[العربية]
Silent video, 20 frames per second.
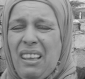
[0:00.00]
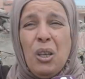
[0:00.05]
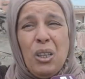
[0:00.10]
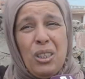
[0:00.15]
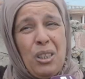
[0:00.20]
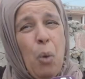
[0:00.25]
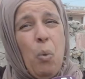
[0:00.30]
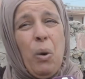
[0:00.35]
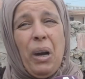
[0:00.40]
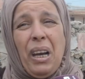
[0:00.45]

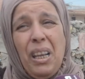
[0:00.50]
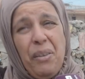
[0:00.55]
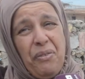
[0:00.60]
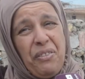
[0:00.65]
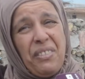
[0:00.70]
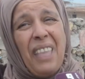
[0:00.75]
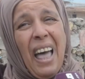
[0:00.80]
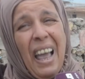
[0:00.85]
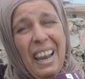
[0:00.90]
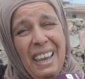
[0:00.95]
تصور لي
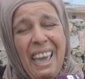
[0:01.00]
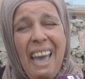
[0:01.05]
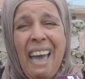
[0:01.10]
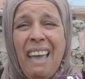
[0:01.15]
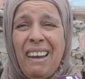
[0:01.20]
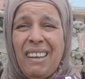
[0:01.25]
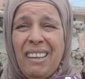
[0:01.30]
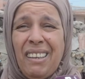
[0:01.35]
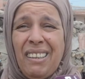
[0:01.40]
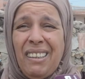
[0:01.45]
في
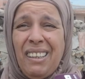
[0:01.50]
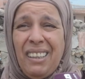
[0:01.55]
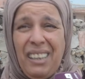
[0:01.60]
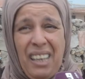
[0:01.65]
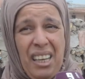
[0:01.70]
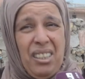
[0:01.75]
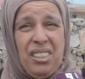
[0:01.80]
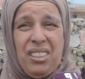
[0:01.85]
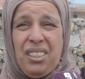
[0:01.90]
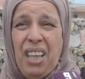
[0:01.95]
الطاليان
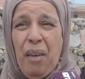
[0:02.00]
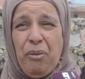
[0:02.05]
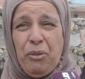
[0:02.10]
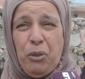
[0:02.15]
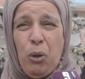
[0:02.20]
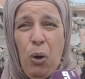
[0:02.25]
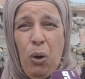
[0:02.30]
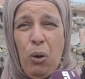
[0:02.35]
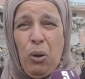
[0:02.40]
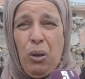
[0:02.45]

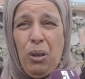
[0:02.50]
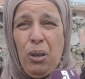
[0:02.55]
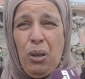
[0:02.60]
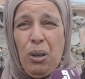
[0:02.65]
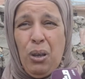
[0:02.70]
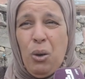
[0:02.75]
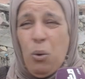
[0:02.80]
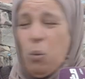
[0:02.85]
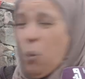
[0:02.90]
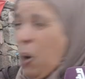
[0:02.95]
كيستافدوا
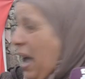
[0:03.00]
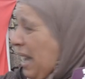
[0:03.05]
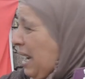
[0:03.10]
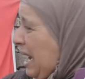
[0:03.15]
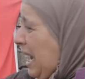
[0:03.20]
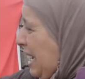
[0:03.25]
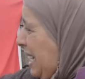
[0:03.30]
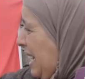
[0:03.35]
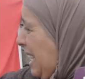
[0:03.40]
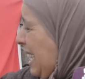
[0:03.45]

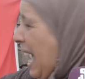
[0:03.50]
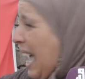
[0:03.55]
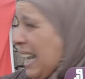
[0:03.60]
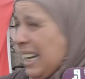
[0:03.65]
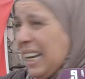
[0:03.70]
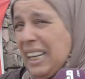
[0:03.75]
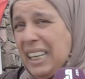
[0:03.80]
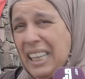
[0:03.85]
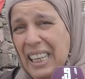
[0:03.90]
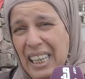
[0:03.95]
وانا اللي
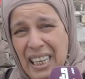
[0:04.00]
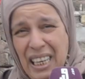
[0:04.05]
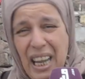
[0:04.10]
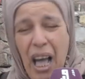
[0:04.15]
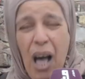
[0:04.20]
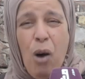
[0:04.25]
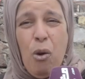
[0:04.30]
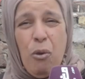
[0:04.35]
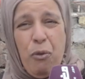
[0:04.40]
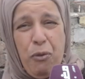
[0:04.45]
انا اللي
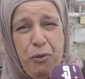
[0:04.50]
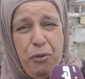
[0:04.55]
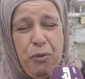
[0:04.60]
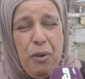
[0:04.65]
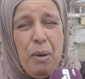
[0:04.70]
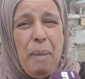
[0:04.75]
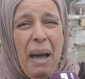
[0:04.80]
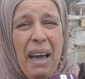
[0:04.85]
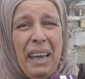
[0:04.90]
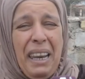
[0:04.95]
هنا
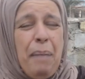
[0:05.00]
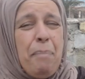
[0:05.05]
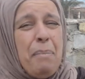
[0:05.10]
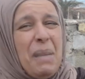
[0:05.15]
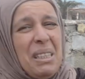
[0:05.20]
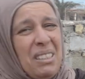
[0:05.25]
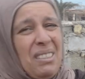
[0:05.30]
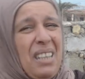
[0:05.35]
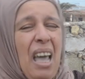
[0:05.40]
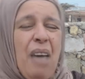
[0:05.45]
وفي المغرب
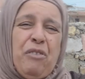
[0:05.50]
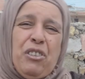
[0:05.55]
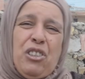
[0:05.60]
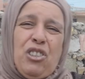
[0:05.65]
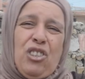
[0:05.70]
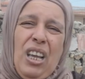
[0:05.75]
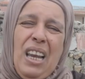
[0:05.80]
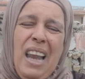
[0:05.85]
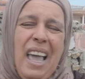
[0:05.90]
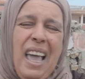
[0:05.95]
ما
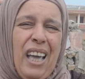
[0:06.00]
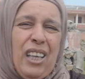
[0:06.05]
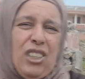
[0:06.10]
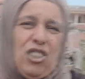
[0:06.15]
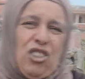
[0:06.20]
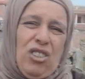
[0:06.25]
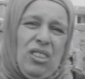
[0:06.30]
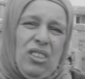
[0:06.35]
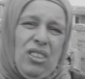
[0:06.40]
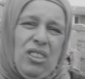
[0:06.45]
نستافدش
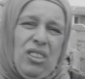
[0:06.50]
علاش